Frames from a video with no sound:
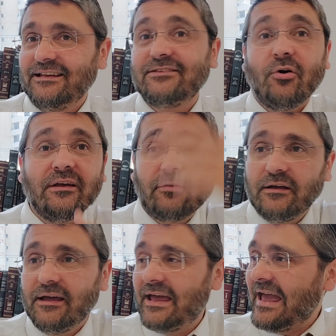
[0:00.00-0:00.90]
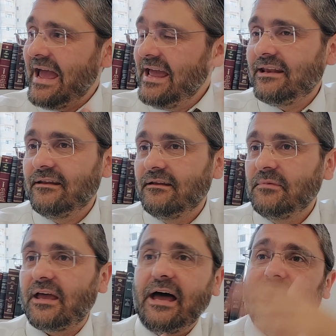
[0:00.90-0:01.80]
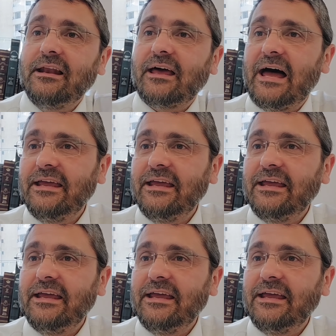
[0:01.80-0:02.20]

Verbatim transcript: Ils ont. Ils ont. El Khaïl,